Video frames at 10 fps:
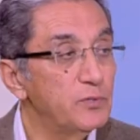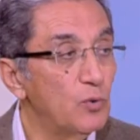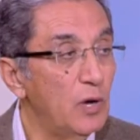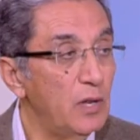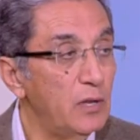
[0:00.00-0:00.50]

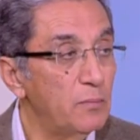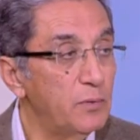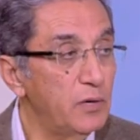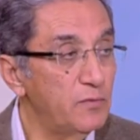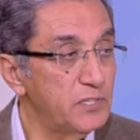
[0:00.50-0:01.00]
سؤال
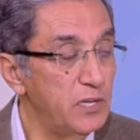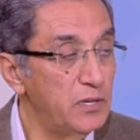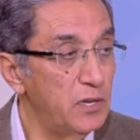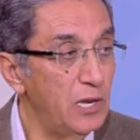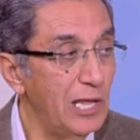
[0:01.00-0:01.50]
بيجي في
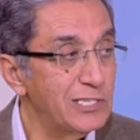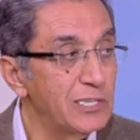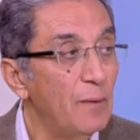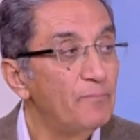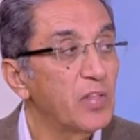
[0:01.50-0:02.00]
ذهن الناس
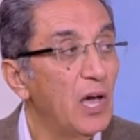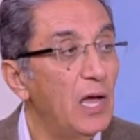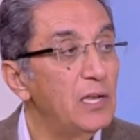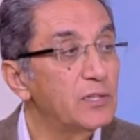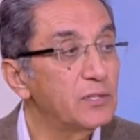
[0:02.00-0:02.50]
تمام.
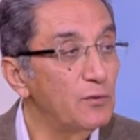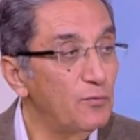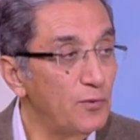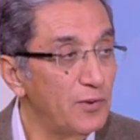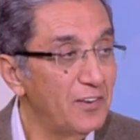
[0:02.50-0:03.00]
هل
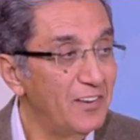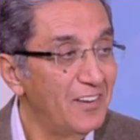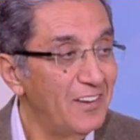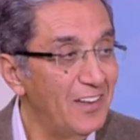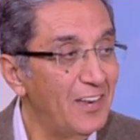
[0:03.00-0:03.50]
الطفل
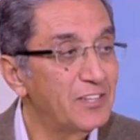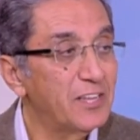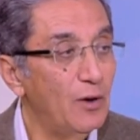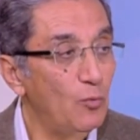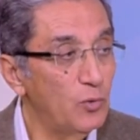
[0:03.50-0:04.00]
اللي
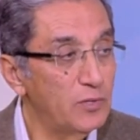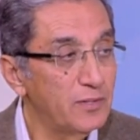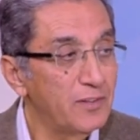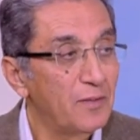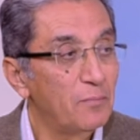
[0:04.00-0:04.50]
اتكون
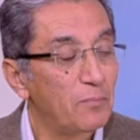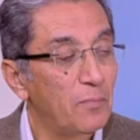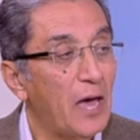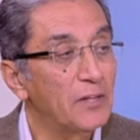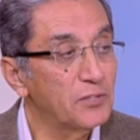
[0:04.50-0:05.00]
تمام
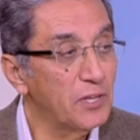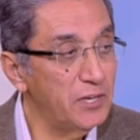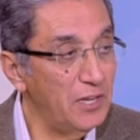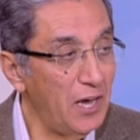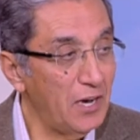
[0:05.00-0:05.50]
عن
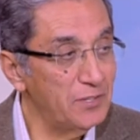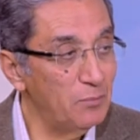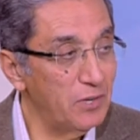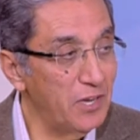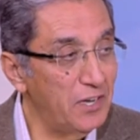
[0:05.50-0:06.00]
طريق الحقن
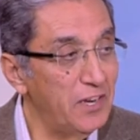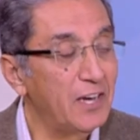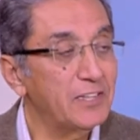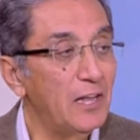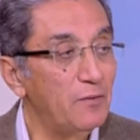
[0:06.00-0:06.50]
المجهري
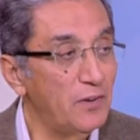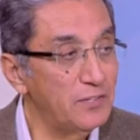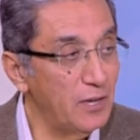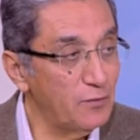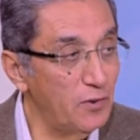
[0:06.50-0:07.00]
يختلف عن
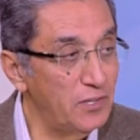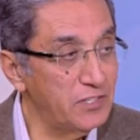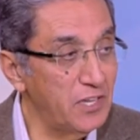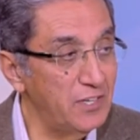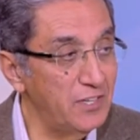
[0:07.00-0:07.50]
الاطفال التانيين يا